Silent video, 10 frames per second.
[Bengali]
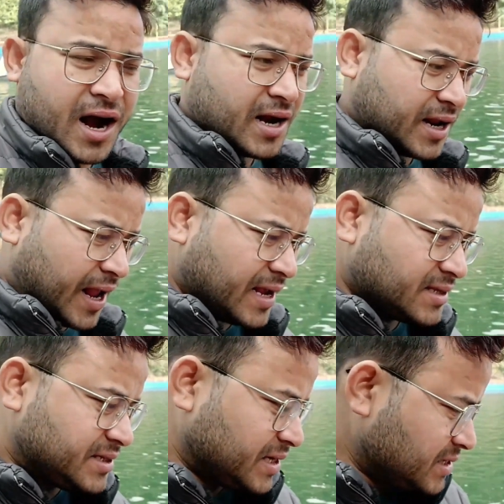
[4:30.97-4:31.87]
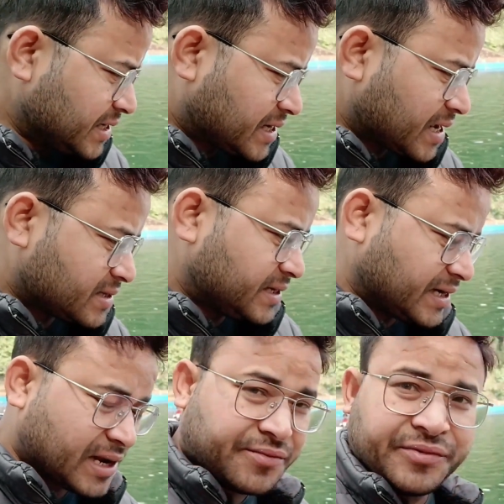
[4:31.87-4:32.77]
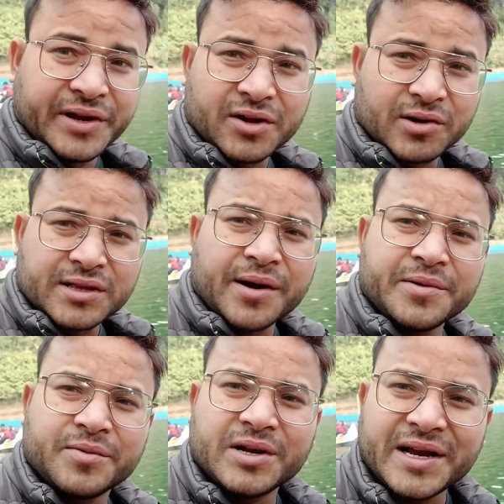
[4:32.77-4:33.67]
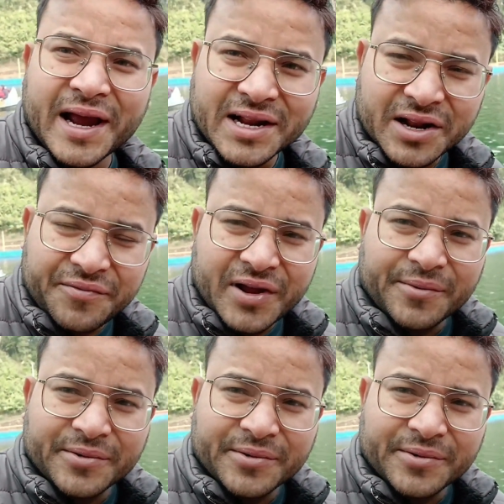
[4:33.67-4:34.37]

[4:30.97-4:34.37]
আর এই ঝিল যে এটা আছে এটার ফির কথা আমি বলি এন্ট্রি ফি